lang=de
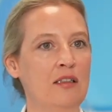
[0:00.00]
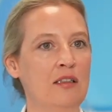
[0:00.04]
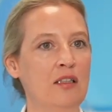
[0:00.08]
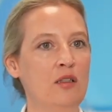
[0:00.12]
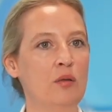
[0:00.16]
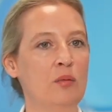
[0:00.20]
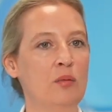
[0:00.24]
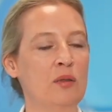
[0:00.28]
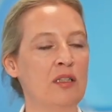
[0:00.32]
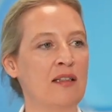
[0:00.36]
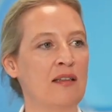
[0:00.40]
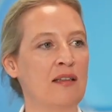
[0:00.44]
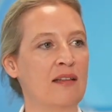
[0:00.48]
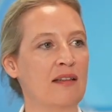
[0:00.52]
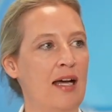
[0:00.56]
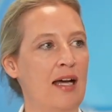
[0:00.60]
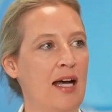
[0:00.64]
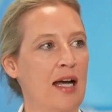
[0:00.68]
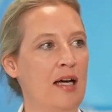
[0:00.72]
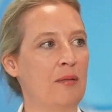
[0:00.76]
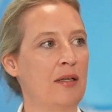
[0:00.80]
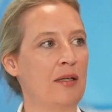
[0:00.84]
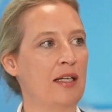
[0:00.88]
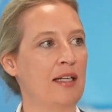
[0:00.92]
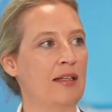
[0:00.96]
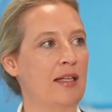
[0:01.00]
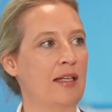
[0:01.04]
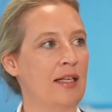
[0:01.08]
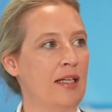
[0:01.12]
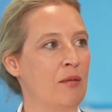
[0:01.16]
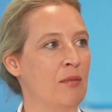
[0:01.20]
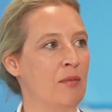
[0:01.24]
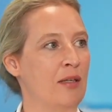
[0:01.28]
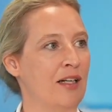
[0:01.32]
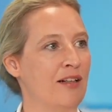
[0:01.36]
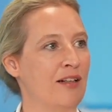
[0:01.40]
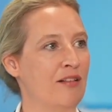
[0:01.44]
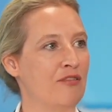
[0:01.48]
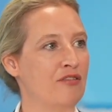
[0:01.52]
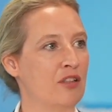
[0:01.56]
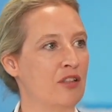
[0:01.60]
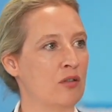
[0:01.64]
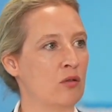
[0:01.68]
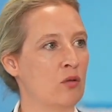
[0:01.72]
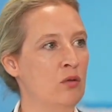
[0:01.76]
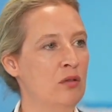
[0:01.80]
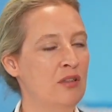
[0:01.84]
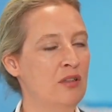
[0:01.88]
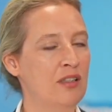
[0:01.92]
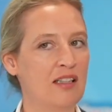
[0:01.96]
die übrigens Arbeitgeber
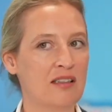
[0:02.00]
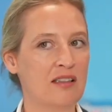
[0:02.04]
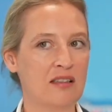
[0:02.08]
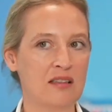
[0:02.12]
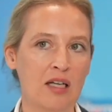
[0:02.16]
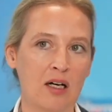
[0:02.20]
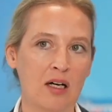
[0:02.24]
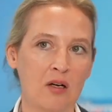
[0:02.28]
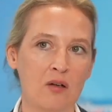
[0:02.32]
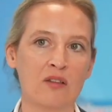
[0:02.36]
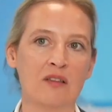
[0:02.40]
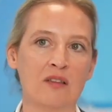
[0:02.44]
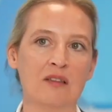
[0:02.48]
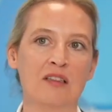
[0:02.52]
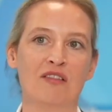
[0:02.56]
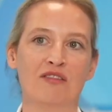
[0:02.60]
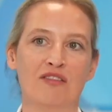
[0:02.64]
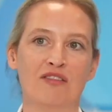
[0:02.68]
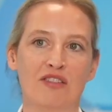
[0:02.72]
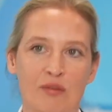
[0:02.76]
von Hunderttausenden